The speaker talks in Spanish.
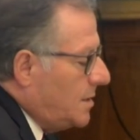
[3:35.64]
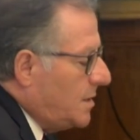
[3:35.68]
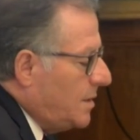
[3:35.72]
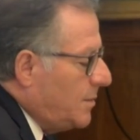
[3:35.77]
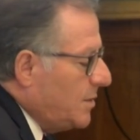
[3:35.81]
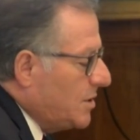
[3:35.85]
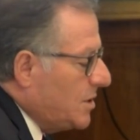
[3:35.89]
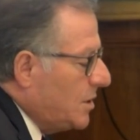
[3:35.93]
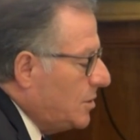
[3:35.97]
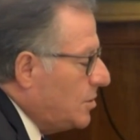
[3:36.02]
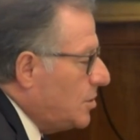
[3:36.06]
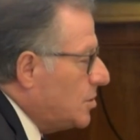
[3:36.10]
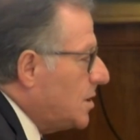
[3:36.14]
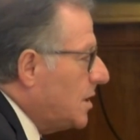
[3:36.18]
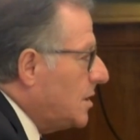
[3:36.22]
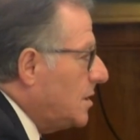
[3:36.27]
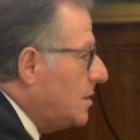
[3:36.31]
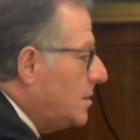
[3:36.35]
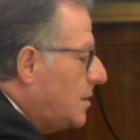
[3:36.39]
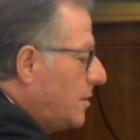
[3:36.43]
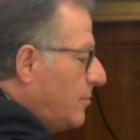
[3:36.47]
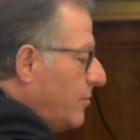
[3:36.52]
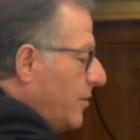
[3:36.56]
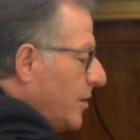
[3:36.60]
Si me siento
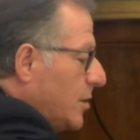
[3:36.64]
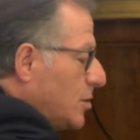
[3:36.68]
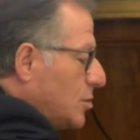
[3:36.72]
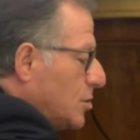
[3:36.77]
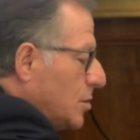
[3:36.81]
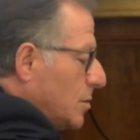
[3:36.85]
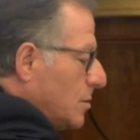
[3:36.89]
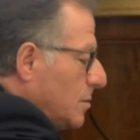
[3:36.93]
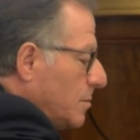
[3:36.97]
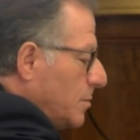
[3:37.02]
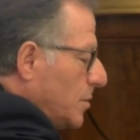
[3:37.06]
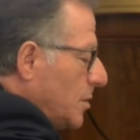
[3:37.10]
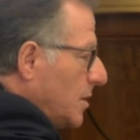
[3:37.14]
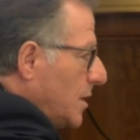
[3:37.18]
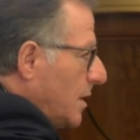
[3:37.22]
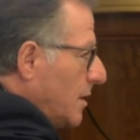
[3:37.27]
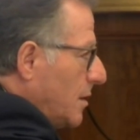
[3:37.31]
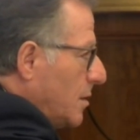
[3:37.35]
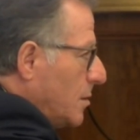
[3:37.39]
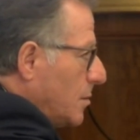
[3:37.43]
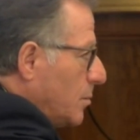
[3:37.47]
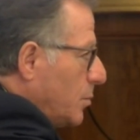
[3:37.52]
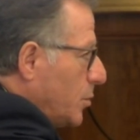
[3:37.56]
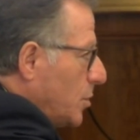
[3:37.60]
satisfecho con el
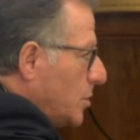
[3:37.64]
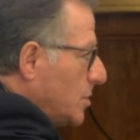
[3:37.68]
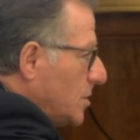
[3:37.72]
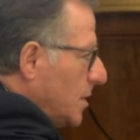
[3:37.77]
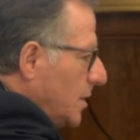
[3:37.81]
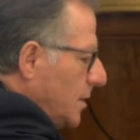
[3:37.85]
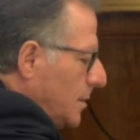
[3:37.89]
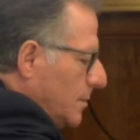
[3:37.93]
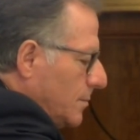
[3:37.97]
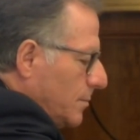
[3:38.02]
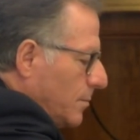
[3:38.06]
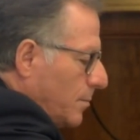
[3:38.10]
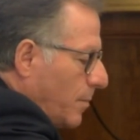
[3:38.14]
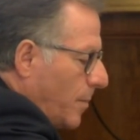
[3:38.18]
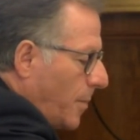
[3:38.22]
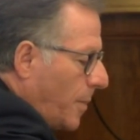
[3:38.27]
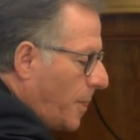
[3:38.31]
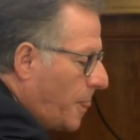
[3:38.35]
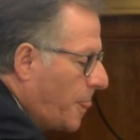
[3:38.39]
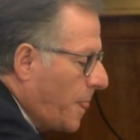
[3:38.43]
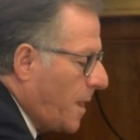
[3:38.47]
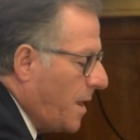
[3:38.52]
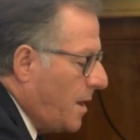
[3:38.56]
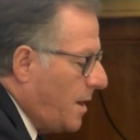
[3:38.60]
trabajo, pues sí.
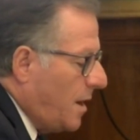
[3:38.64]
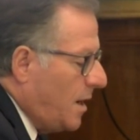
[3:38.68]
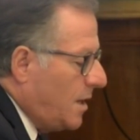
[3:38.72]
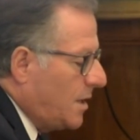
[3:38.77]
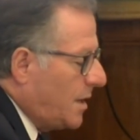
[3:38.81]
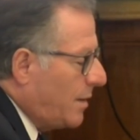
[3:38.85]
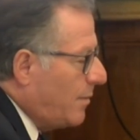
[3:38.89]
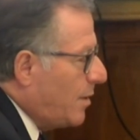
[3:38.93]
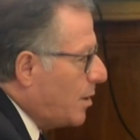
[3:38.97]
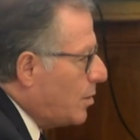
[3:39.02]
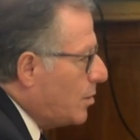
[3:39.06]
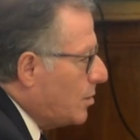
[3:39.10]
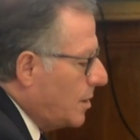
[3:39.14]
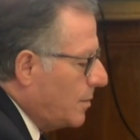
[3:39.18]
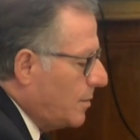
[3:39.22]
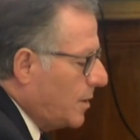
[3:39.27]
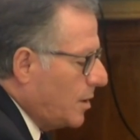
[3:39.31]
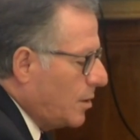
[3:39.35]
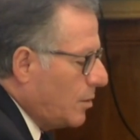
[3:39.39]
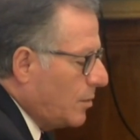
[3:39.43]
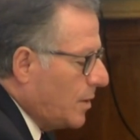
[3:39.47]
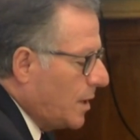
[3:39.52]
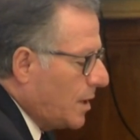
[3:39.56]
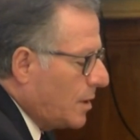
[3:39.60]
El trabajo de
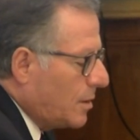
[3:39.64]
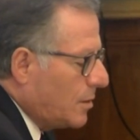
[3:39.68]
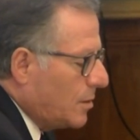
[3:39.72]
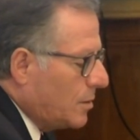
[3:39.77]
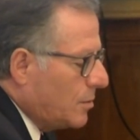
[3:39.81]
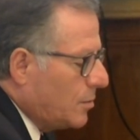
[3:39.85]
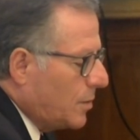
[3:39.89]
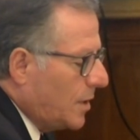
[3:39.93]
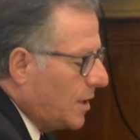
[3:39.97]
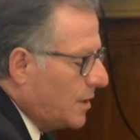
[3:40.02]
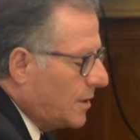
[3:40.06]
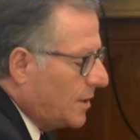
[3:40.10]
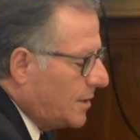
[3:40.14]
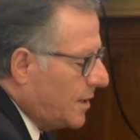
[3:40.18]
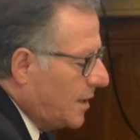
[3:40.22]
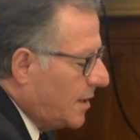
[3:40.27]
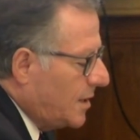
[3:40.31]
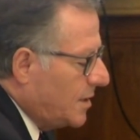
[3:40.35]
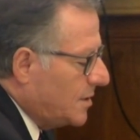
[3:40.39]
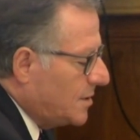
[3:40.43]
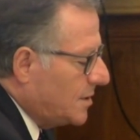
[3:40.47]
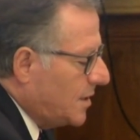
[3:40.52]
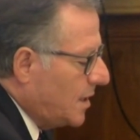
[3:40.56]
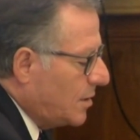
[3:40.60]
mi Gobierno durante esta
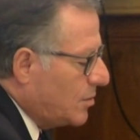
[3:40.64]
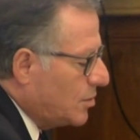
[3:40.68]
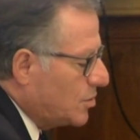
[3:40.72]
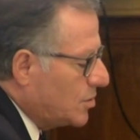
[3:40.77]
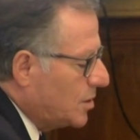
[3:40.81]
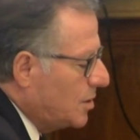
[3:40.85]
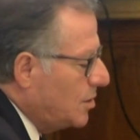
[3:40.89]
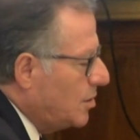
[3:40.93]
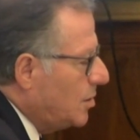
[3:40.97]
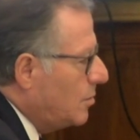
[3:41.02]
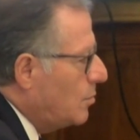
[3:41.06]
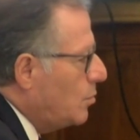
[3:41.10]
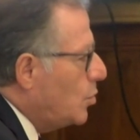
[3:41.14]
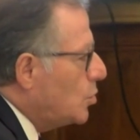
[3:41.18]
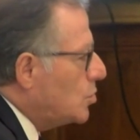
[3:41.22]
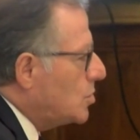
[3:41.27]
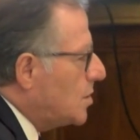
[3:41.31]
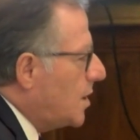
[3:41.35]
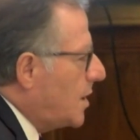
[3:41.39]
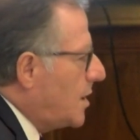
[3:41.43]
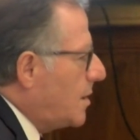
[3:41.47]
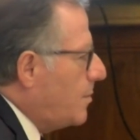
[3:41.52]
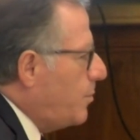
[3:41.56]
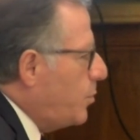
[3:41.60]
crisis ha conseguido
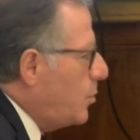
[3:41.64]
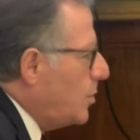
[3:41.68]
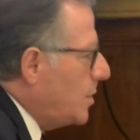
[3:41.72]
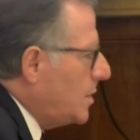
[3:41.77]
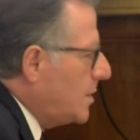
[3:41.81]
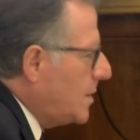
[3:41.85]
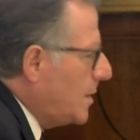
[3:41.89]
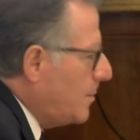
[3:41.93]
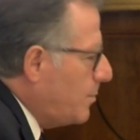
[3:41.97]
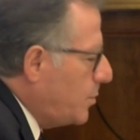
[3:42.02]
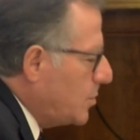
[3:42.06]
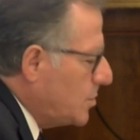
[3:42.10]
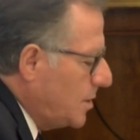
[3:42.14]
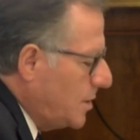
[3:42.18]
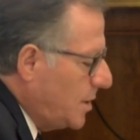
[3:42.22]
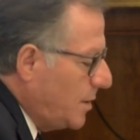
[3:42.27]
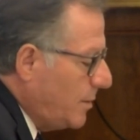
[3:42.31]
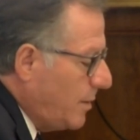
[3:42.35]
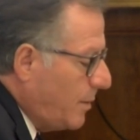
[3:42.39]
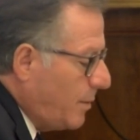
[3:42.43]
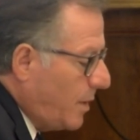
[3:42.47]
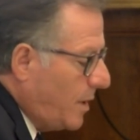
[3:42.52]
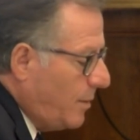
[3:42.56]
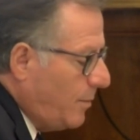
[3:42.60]
muchas respuestas
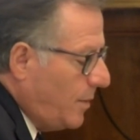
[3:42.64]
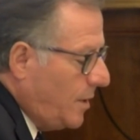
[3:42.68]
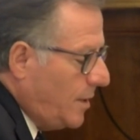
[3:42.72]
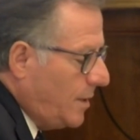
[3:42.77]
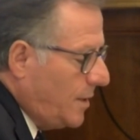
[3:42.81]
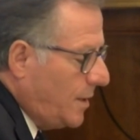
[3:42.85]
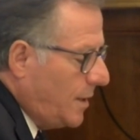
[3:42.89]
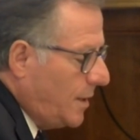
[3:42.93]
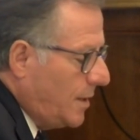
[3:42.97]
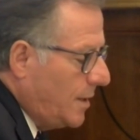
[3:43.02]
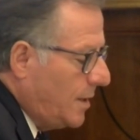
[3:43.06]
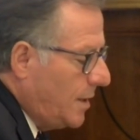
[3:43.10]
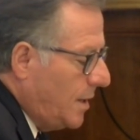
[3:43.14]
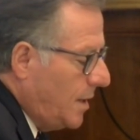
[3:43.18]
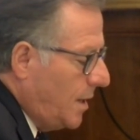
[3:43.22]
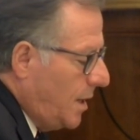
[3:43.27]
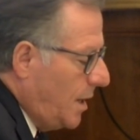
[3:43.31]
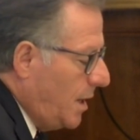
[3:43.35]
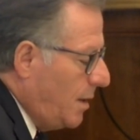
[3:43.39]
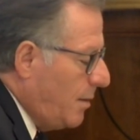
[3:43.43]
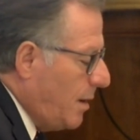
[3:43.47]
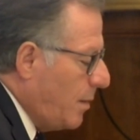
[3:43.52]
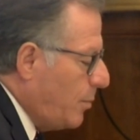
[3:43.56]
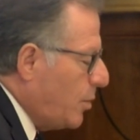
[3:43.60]
positivas para Melilla.
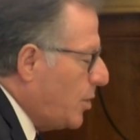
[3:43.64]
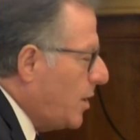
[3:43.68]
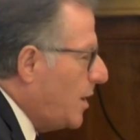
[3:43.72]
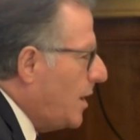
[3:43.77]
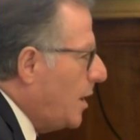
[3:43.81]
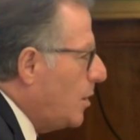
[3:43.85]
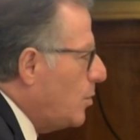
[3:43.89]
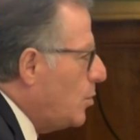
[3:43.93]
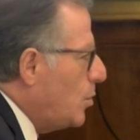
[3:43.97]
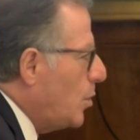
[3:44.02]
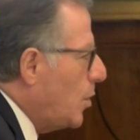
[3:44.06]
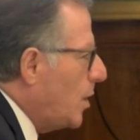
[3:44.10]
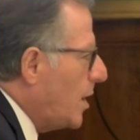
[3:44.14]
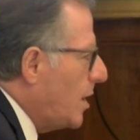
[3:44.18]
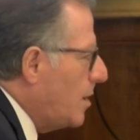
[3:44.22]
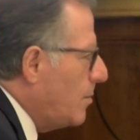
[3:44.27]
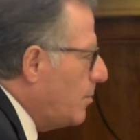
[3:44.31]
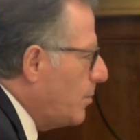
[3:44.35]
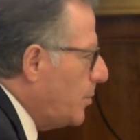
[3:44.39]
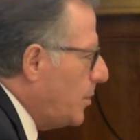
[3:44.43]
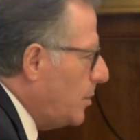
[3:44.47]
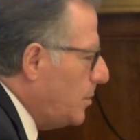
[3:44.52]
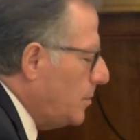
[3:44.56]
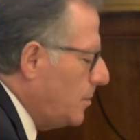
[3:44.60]
le voy a poner algunos
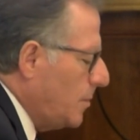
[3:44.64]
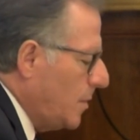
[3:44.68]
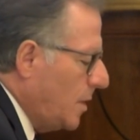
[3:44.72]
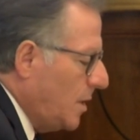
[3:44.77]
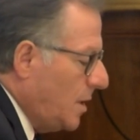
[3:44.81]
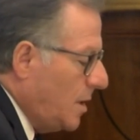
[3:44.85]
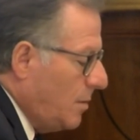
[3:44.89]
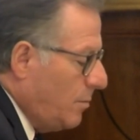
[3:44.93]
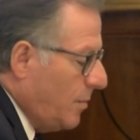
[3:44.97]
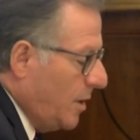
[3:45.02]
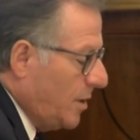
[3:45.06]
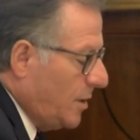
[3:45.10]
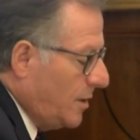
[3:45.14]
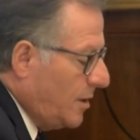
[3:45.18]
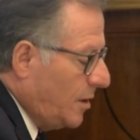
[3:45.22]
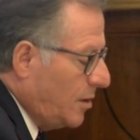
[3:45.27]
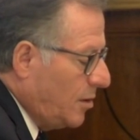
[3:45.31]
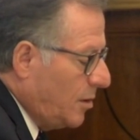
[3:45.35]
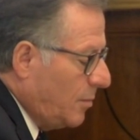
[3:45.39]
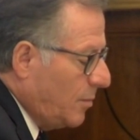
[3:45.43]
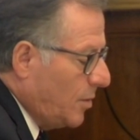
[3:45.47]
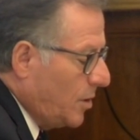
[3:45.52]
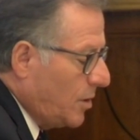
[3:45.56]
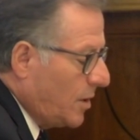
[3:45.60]
ejemplos.
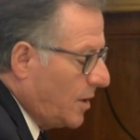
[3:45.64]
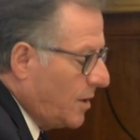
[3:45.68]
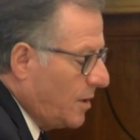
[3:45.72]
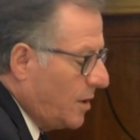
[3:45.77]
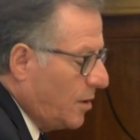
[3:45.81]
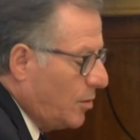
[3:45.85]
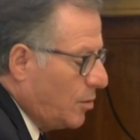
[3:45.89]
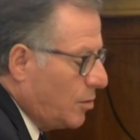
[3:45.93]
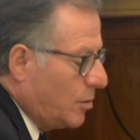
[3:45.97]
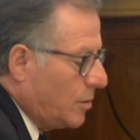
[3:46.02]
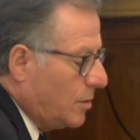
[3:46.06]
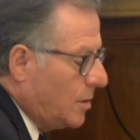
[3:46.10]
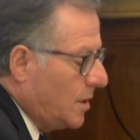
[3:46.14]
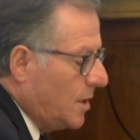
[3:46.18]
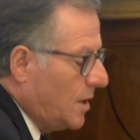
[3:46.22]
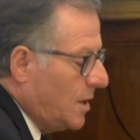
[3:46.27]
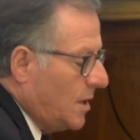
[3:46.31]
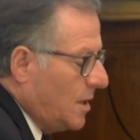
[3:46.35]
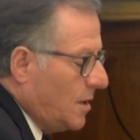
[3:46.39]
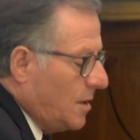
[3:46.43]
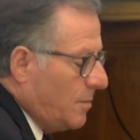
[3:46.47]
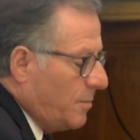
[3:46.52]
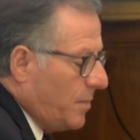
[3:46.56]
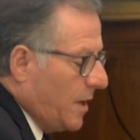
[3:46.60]
25 millones de euros
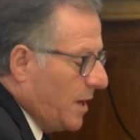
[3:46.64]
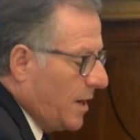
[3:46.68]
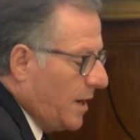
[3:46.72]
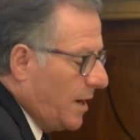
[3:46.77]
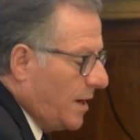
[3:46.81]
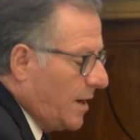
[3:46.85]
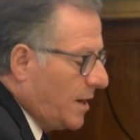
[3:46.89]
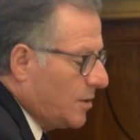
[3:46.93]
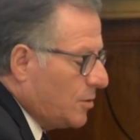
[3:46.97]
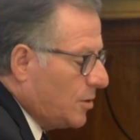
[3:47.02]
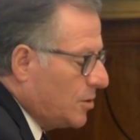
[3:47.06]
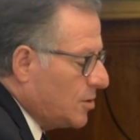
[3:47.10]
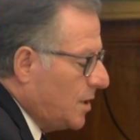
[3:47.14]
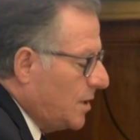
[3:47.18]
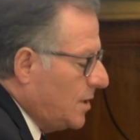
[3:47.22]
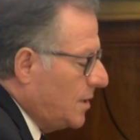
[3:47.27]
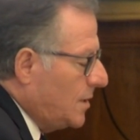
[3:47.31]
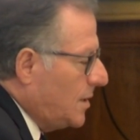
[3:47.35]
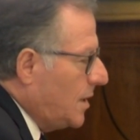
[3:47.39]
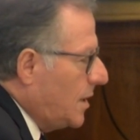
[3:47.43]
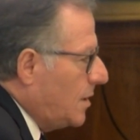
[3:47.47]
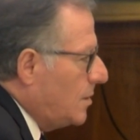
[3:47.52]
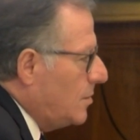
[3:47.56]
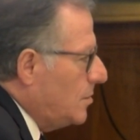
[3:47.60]
para el gasto
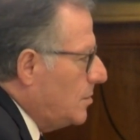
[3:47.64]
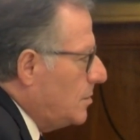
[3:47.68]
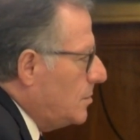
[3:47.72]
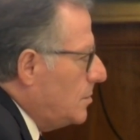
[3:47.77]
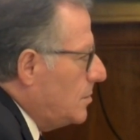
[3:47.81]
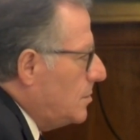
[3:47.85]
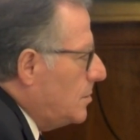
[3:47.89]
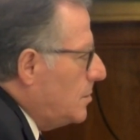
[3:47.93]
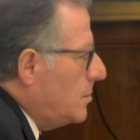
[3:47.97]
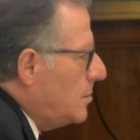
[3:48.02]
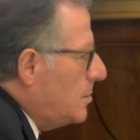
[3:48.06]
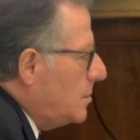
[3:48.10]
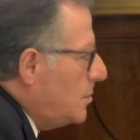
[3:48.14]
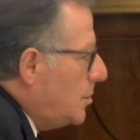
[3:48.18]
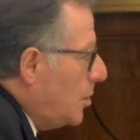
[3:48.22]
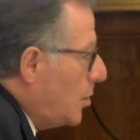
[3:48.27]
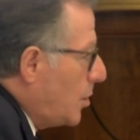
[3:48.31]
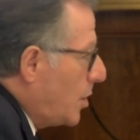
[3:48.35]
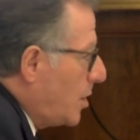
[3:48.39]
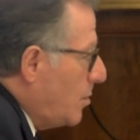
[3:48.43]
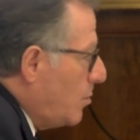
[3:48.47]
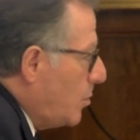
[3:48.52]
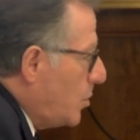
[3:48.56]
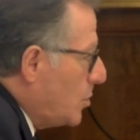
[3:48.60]
sanitario no
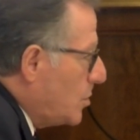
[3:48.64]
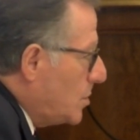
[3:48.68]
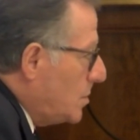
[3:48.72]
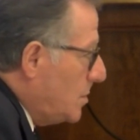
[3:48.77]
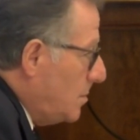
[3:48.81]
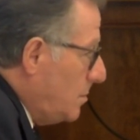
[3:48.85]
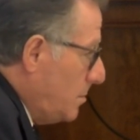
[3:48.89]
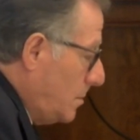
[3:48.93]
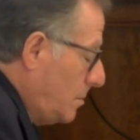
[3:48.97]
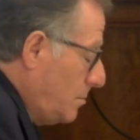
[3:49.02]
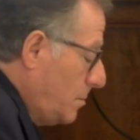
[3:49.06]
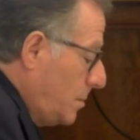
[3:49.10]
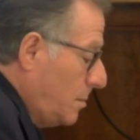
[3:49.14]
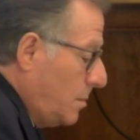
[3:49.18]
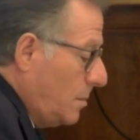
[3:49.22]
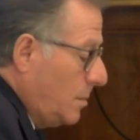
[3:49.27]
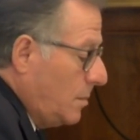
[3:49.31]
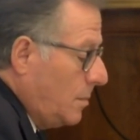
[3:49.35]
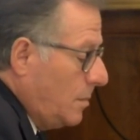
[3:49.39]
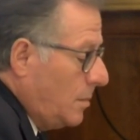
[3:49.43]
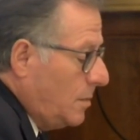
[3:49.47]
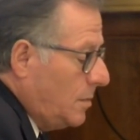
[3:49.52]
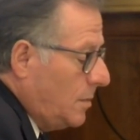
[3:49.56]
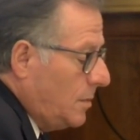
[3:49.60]
reembolsado
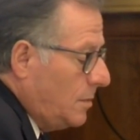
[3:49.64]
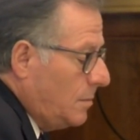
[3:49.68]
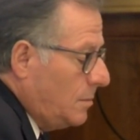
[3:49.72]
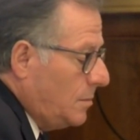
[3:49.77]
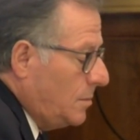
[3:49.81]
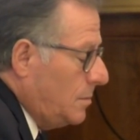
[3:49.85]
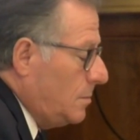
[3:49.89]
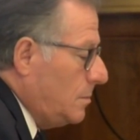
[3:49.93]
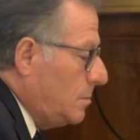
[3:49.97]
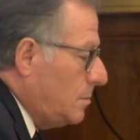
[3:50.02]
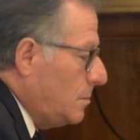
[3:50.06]
Mm,